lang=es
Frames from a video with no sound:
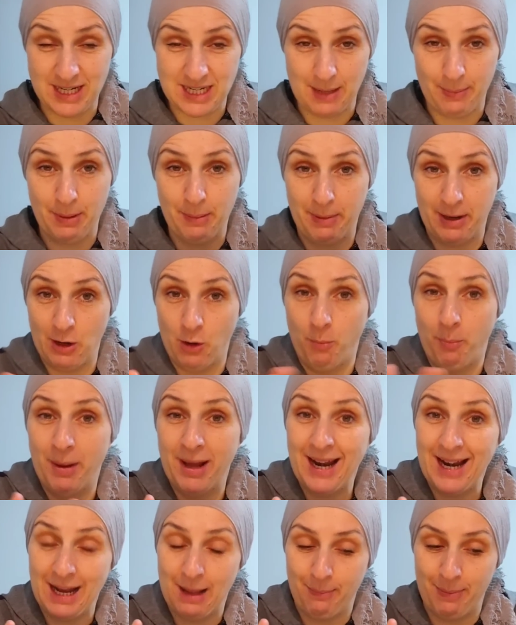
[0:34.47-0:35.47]
me las ha preparado
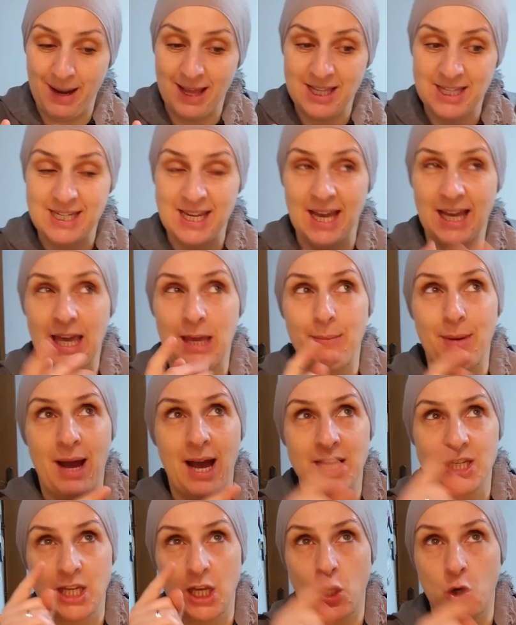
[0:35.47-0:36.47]
para la plancha, que
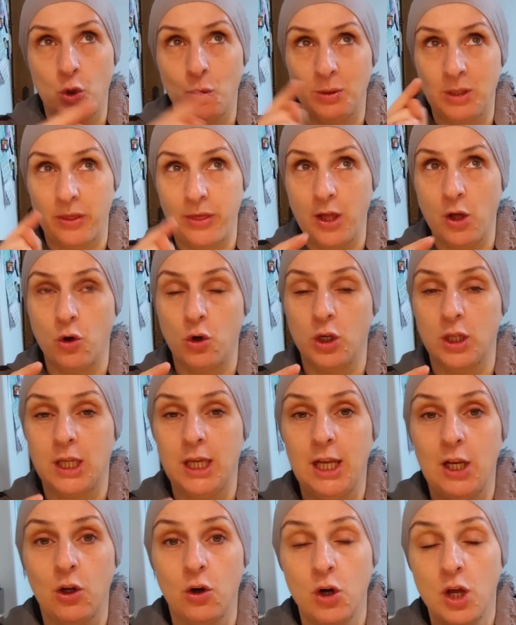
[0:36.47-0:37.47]
iba a 6,95
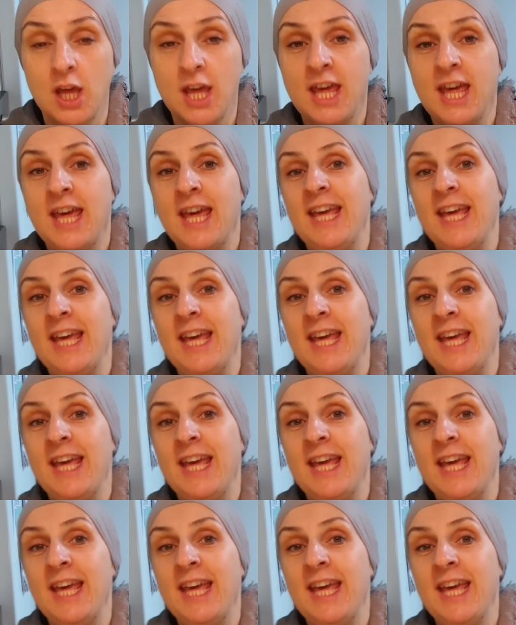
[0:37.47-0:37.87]
el kilo.